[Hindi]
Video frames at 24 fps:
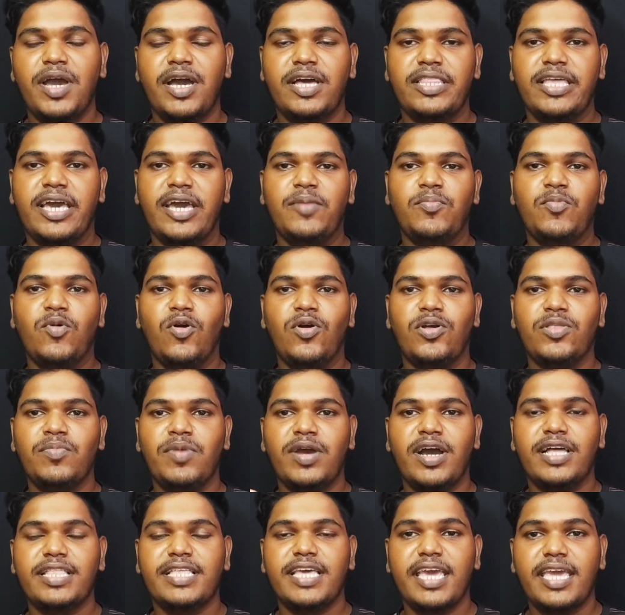में आना है मोहन
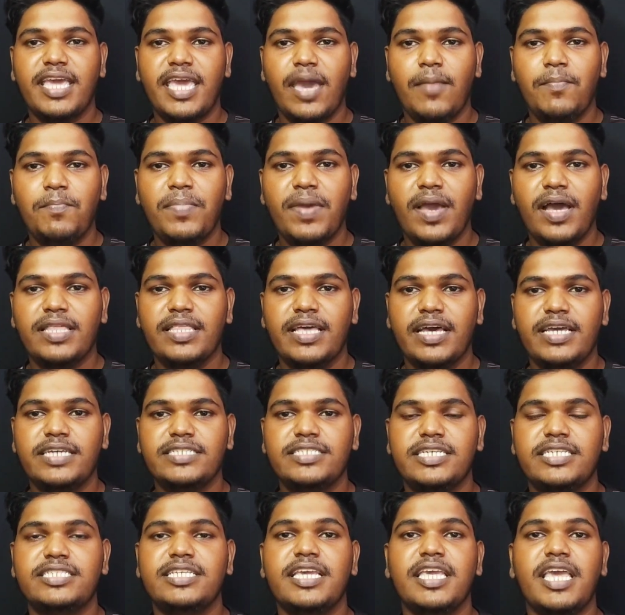बगान के कैंप में आना
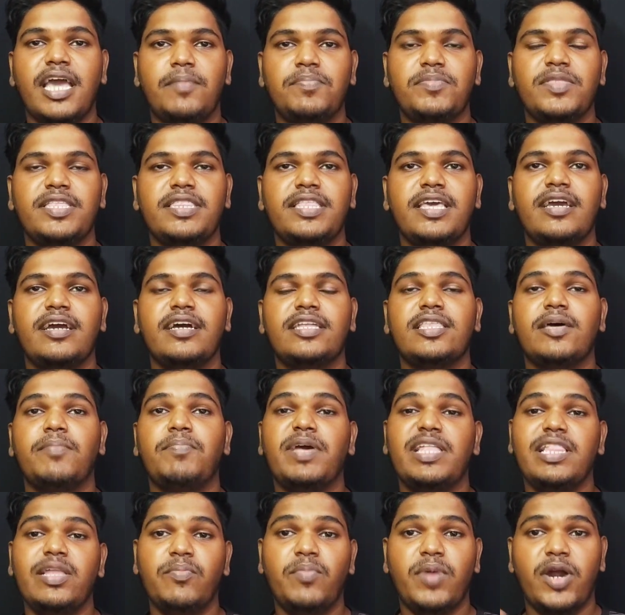है जैसे कि आपने देखा था
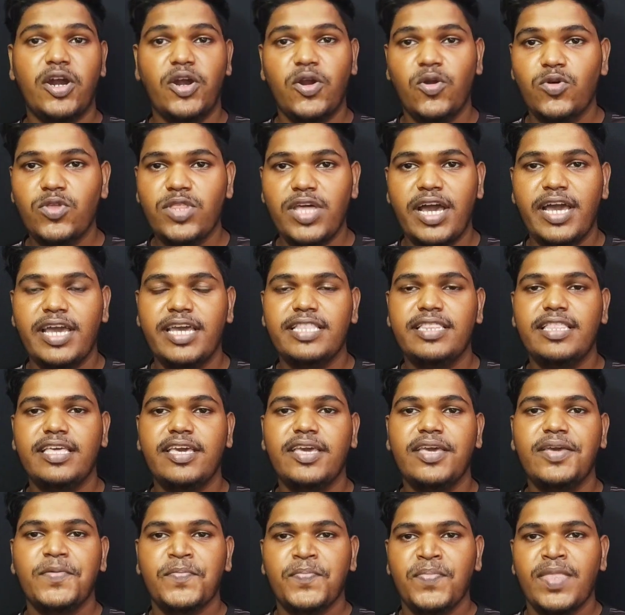पहले मर्डोना आए
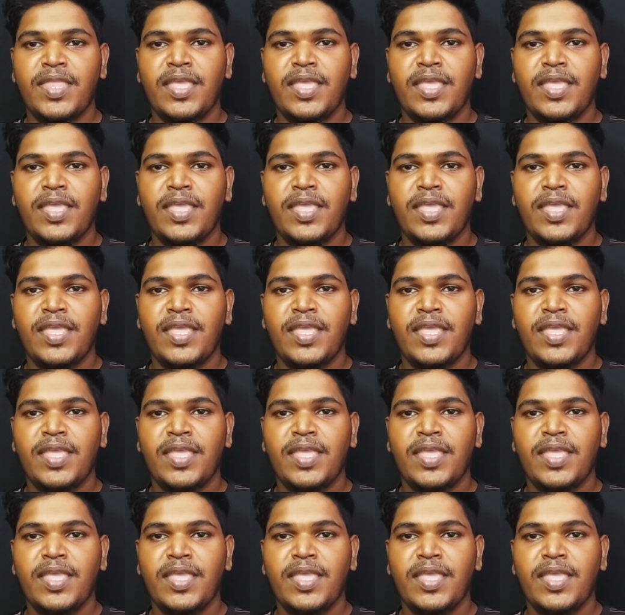थे